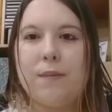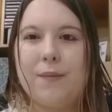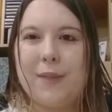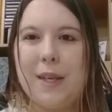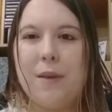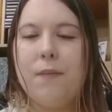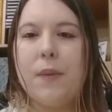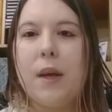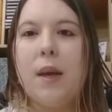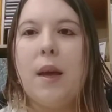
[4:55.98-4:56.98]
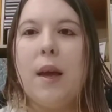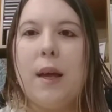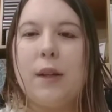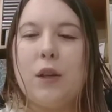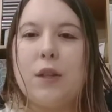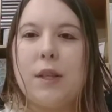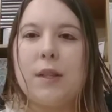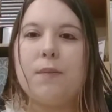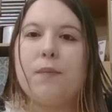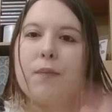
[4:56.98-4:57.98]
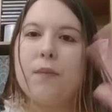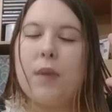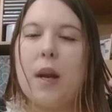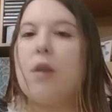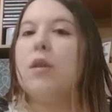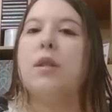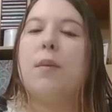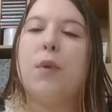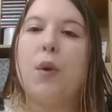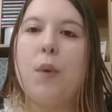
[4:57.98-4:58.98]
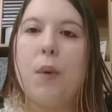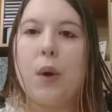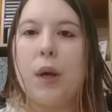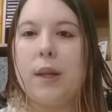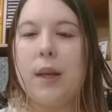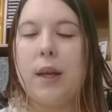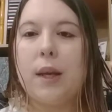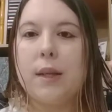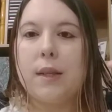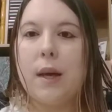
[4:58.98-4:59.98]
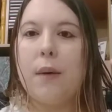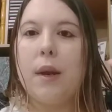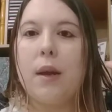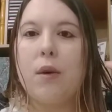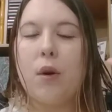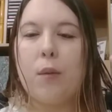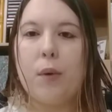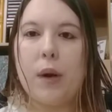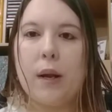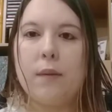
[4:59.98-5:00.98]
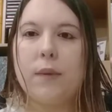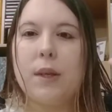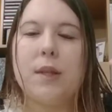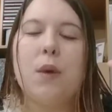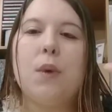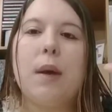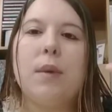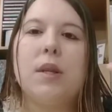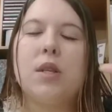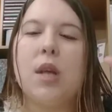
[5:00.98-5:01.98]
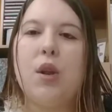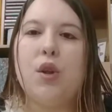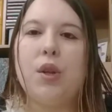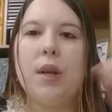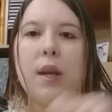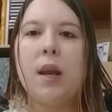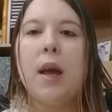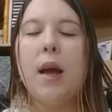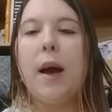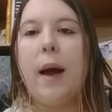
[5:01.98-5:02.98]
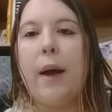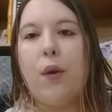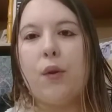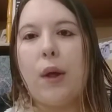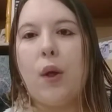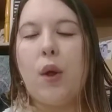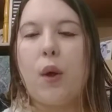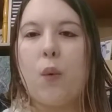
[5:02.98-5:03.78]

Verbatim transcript: ¿sí? Entonces, tres conceptos nuevos que tienen que saber e incorporar, que seguramente ya lo tienen anotado de,